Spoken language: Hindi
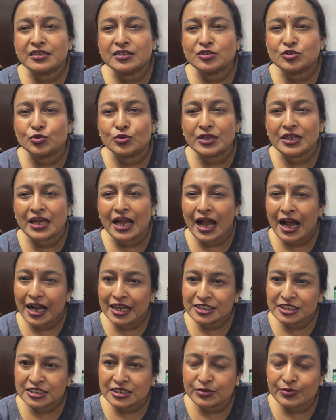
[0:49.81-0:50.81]
सुनी
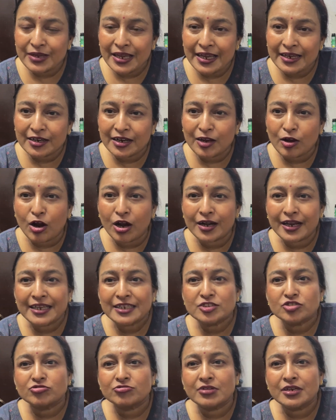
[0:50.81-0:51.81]
आज की भी एक रिकॉर्डिंग
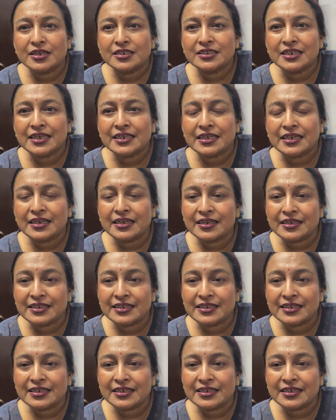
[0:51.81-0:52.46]
सुन लीजिए कि